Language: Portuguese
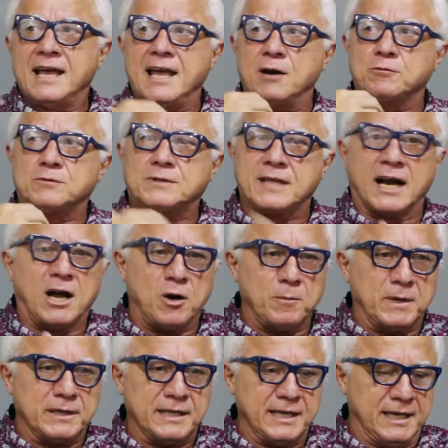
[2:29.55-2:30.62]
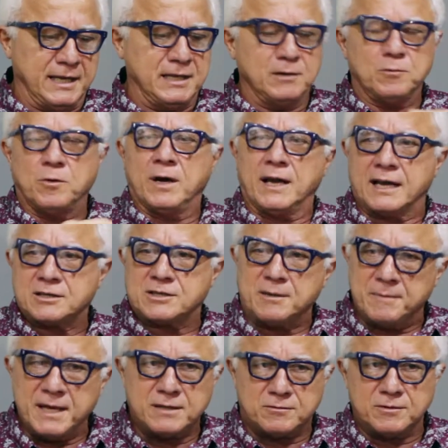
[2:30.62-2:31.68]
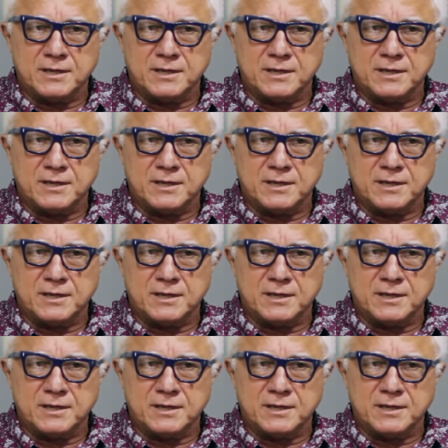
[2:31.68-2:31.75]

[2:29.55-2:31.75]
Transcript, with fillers: É o trauma nele, o relaxamento